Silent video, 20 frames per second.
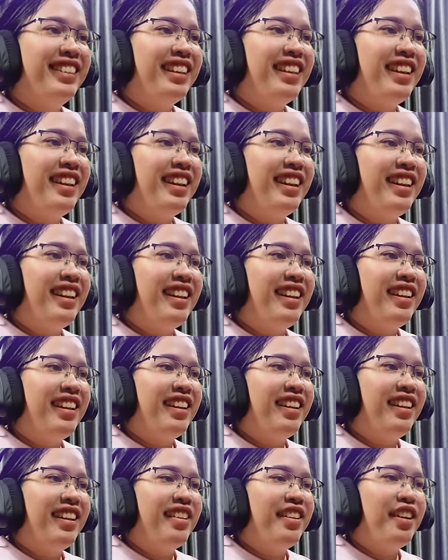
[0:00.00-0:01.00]
เดี๋
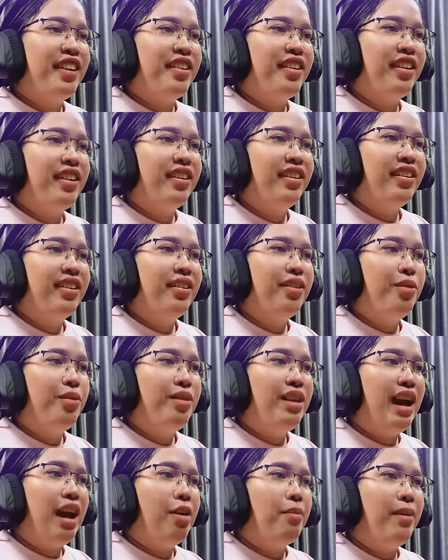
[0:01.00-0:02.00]
ยว
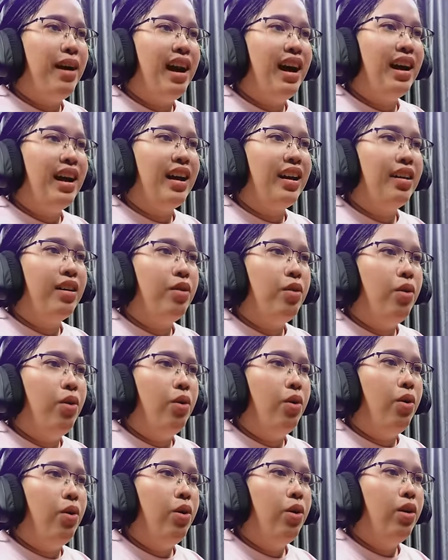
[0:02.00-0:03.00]
โอ้หนาวมากอ่ะ
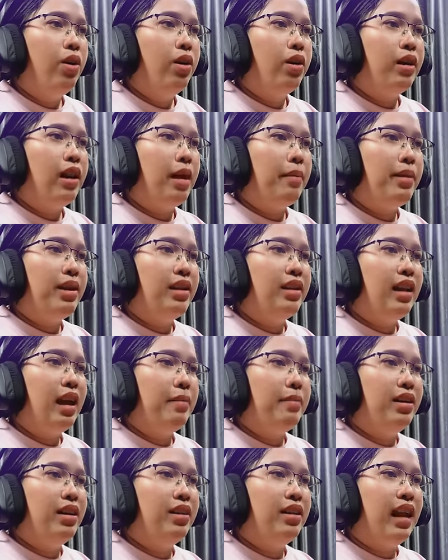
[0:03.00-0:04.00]
โอ้โหหน้า
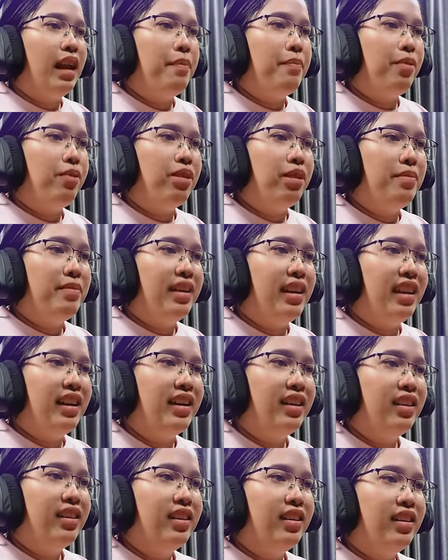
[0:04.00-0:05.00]
มืดไฮโปเทอร์เมีย
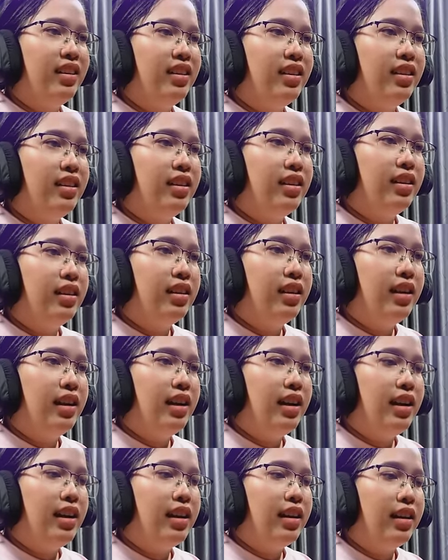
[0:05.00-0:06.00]

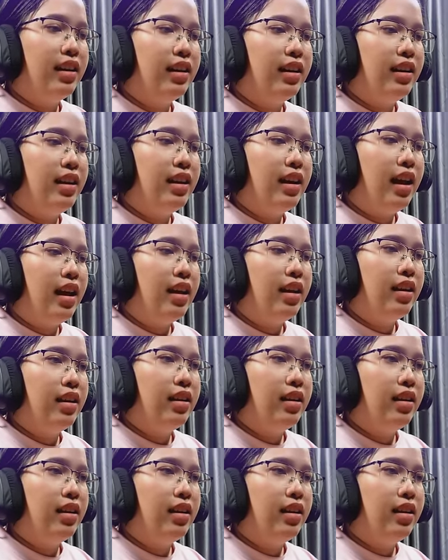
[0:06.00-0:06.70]
เฮ้ยนี่อะไร